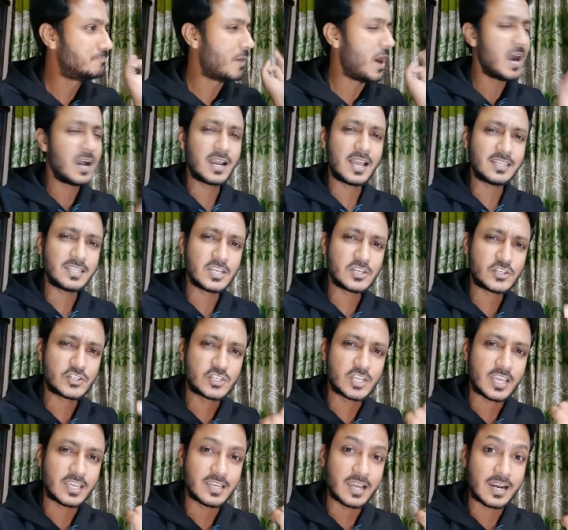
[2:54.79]
বাংলাদেশ
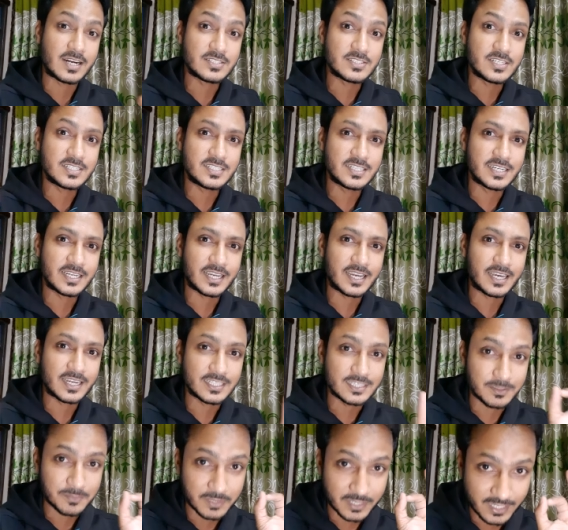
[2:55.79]
সেই আর্জেন্টিনাকে
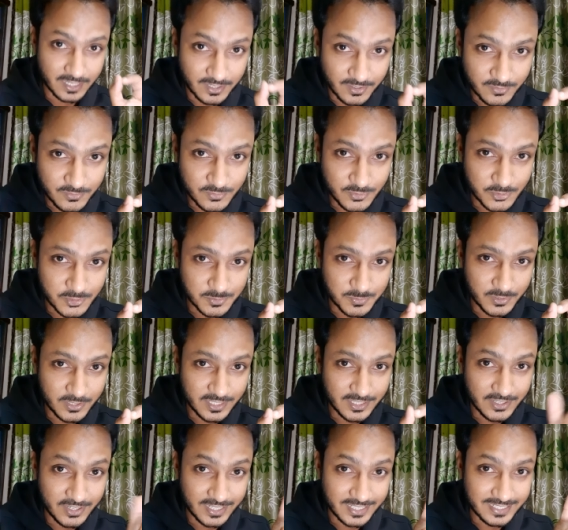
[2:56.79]
হারাতে পারে
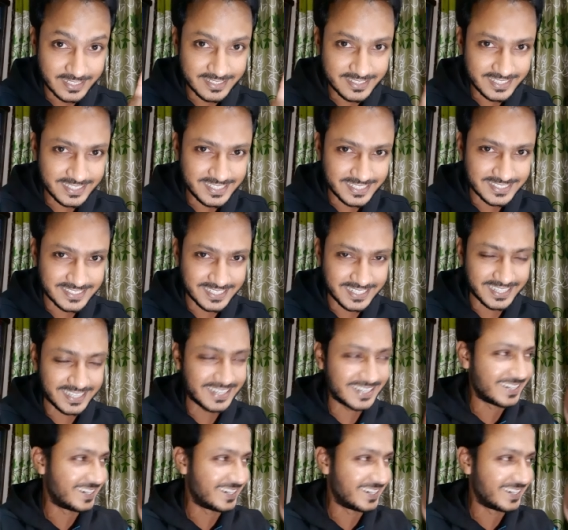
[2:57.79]
ফুটবলে নয় ক্রিকেটে